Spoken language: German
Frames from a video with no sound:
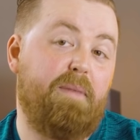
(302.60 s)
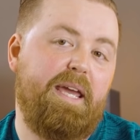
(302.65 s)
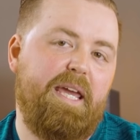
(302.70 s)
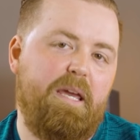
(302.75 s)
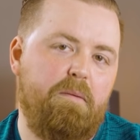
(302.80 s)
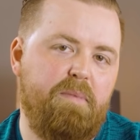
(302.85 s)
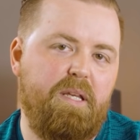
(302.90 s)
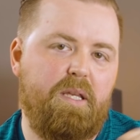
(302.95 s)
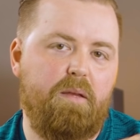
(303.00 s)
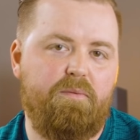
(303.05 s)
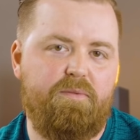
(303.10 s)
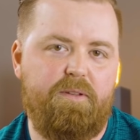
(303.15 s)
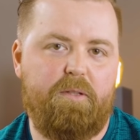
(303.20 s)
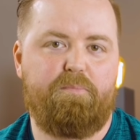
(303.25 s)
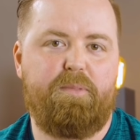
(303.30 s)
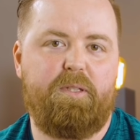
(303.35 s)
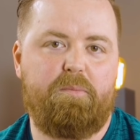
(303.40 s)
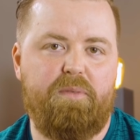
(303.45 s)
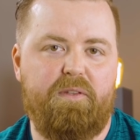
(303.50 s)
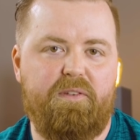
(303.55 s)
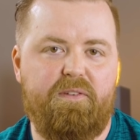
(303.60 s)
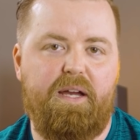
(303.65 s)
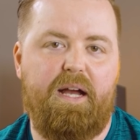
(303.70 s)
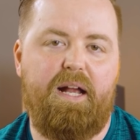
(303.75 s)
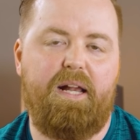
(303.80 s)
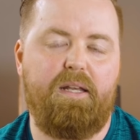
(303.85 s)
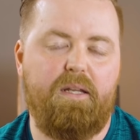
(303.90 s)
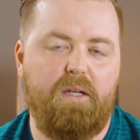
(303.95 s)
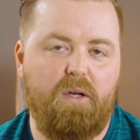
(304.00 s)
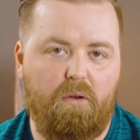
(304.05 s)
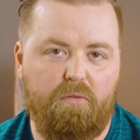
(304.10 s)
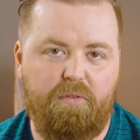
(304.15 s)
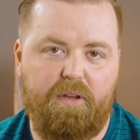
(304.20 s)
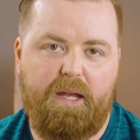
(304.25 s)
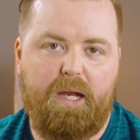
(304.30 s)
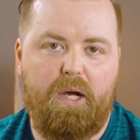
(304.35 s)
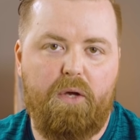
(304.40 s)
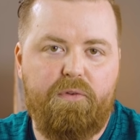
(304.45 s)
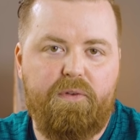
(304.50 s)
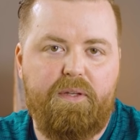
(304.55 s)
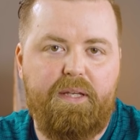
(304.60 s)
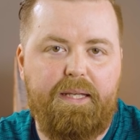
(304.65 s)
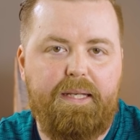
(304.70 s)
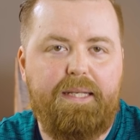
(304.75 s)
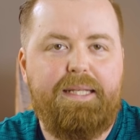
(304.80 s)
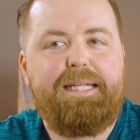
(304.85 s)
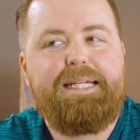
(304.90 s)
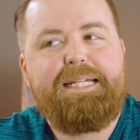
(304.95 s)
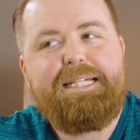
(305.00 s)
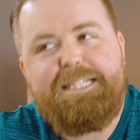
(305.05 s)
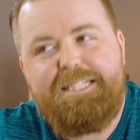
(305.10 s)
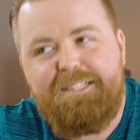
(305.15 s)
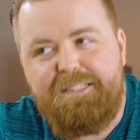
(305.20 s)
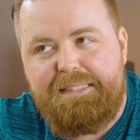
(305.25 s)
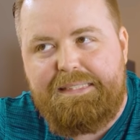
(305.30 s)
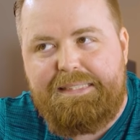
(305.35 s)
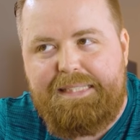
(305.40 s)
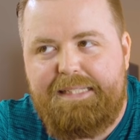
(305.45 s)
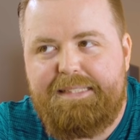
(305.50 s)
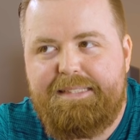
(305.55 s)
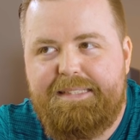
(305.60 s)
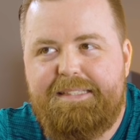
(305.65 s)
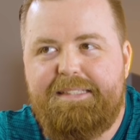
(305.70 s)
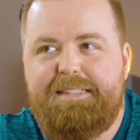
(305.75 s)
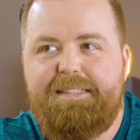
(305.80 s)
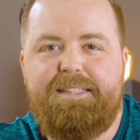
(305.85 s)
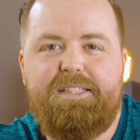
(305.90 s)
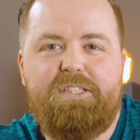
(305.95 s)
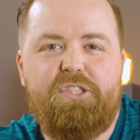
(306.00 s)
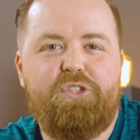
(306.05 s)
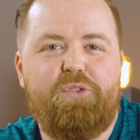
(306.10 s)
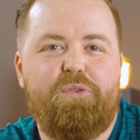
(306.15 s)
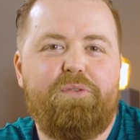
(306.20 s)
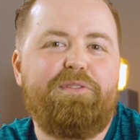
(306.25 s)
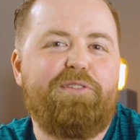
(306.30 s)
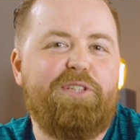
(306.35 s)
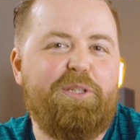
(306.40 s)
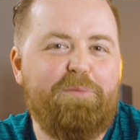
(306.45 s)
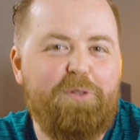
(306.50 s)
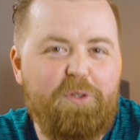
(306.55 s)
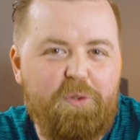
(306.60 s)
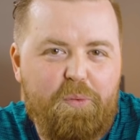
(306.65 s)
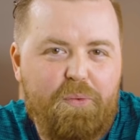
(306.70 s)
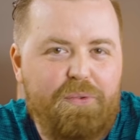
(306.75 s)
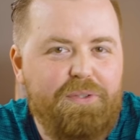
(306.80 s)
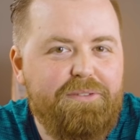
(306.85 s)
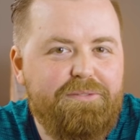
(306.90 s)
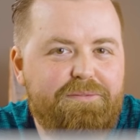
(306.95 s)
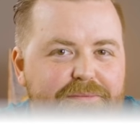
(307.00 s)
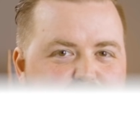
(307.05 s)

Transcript: mal eben mit dem Fitbit bezahlen und wieder rausgehen. Das ist schon ziemlich cool.